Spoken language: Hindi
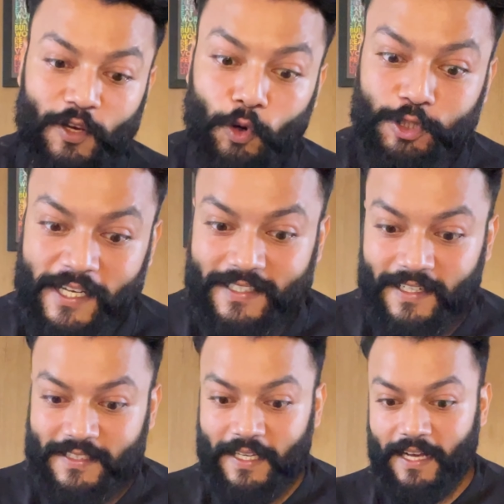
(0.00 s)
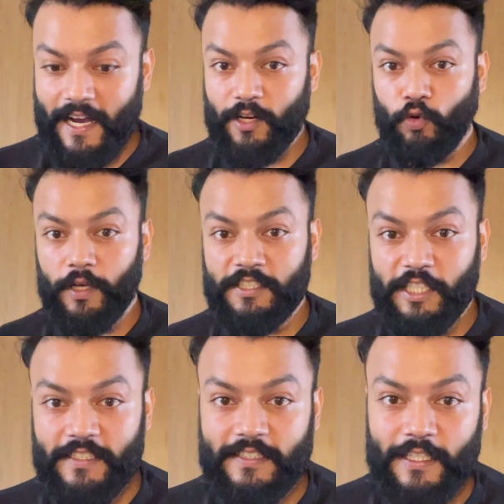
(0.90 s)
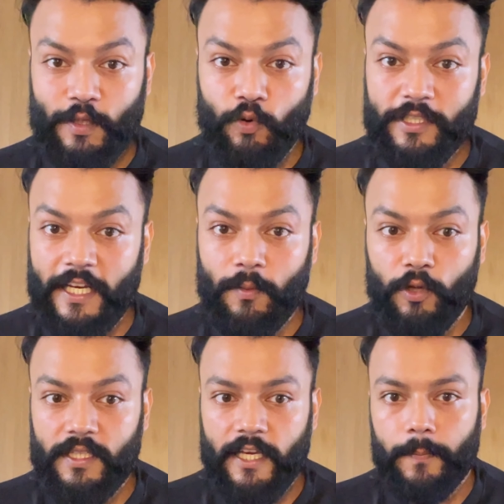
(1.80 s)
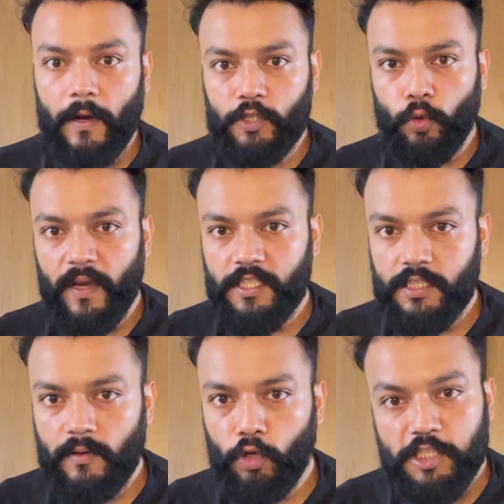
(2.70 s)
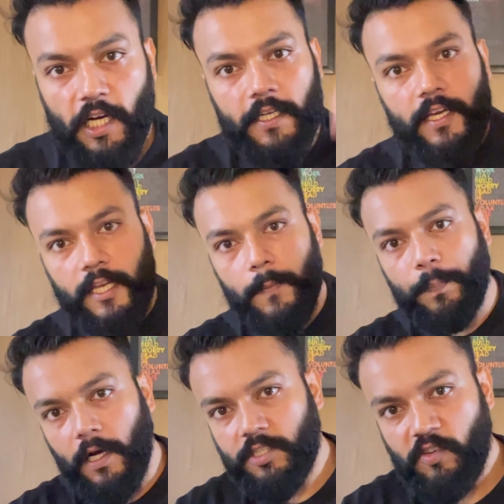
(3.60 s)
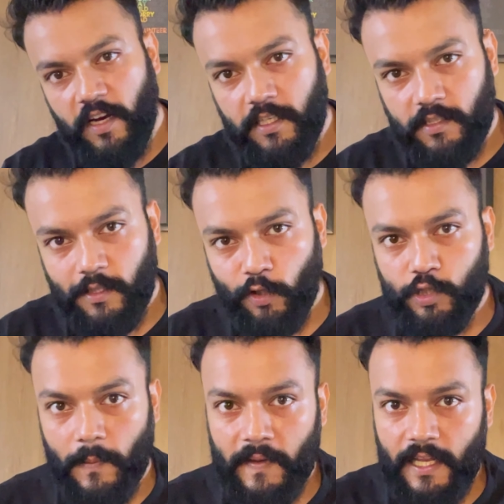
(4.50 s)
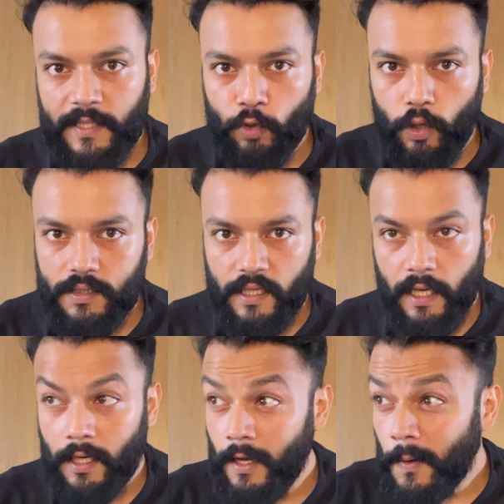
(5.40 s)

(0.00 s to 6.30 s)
निगोशिएट करते हैं अगर कोई जीन्स है तो वो ये नहीं बोलते हैं कि पाँच सौ रुपये की जीन्स है वो स्टार्ट ही करेंगे पाँच हजार की जीन्स है तो सामने वाले आदमी को लगता है यार